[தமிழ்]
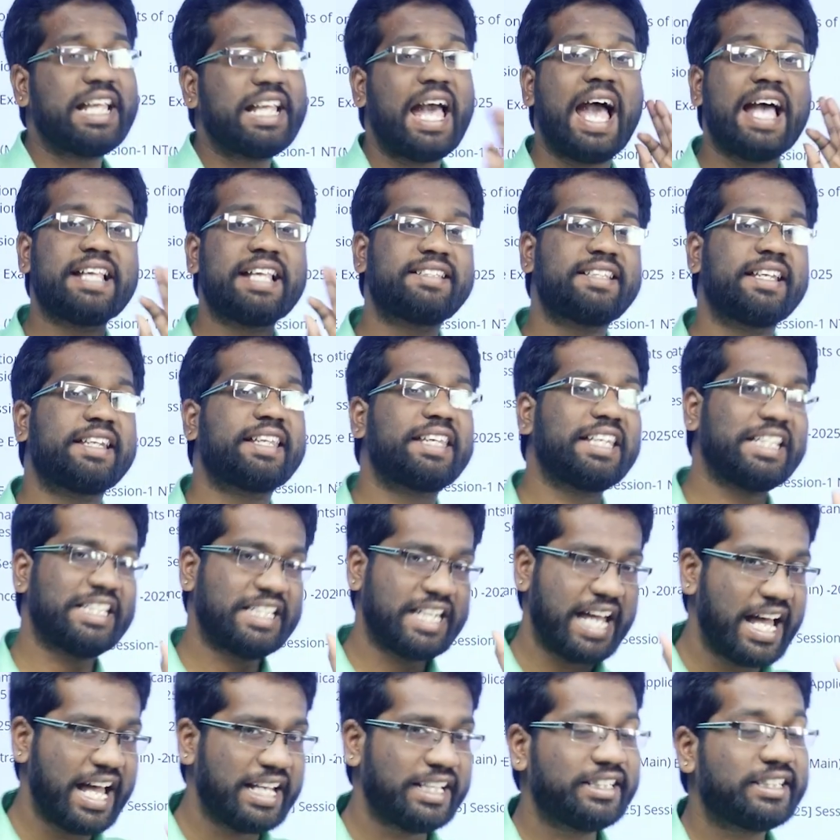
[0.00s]
இந்த ஆன்சர் கி
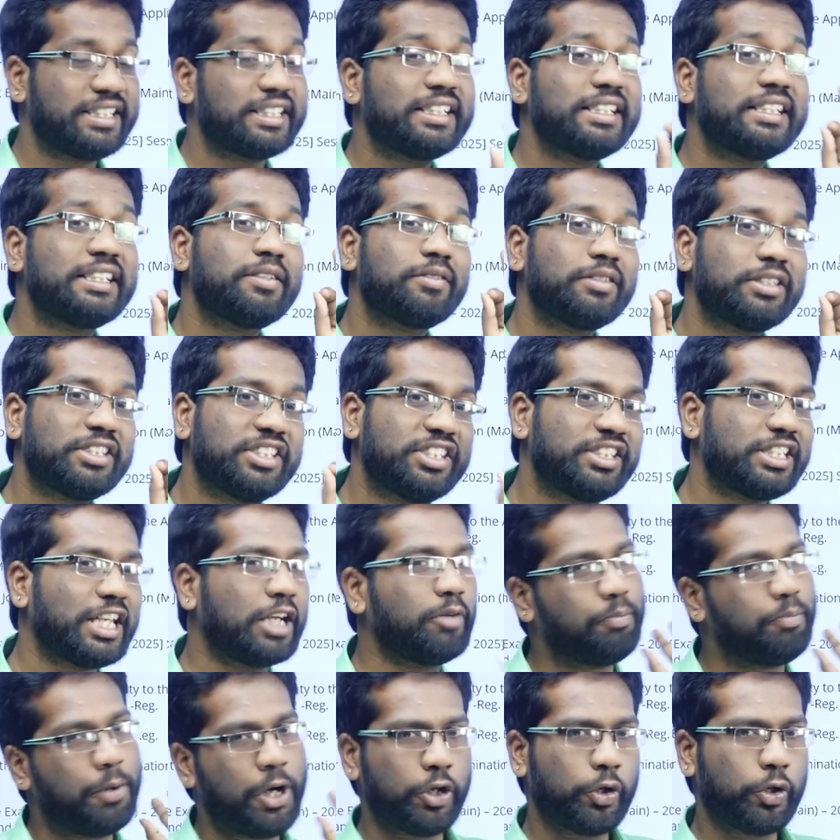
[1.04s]
சேலஞ்ச்
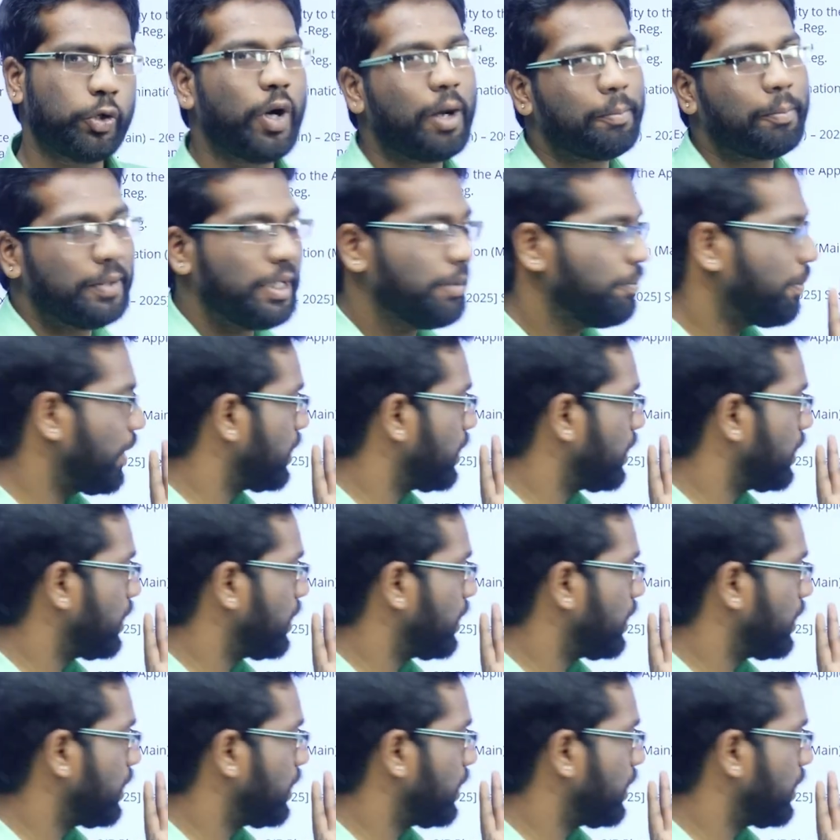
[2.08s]
செக் பண்ணணும் அப்படின்னு